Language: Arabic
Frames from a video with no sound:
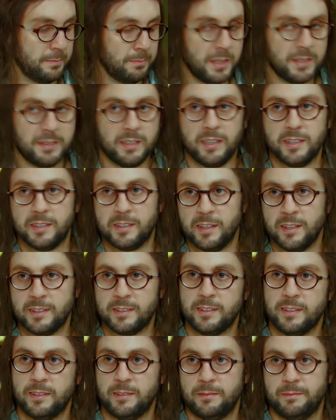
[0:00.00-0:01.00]
ما انت اللي
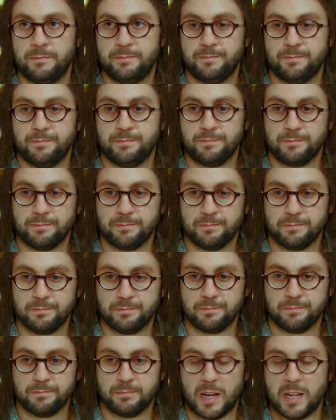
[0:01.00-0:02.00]
تقلتي
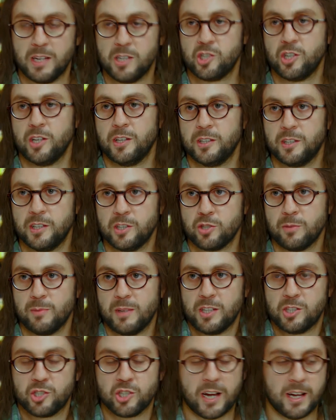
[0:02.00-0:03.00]
معلش يا نتاشا ما
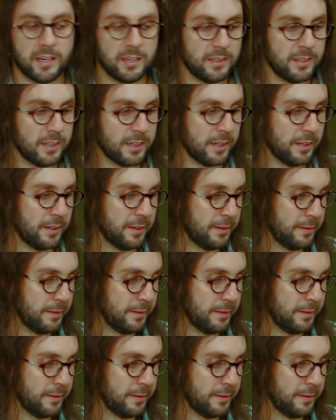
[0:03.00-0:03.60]
لقيتش حل الا كده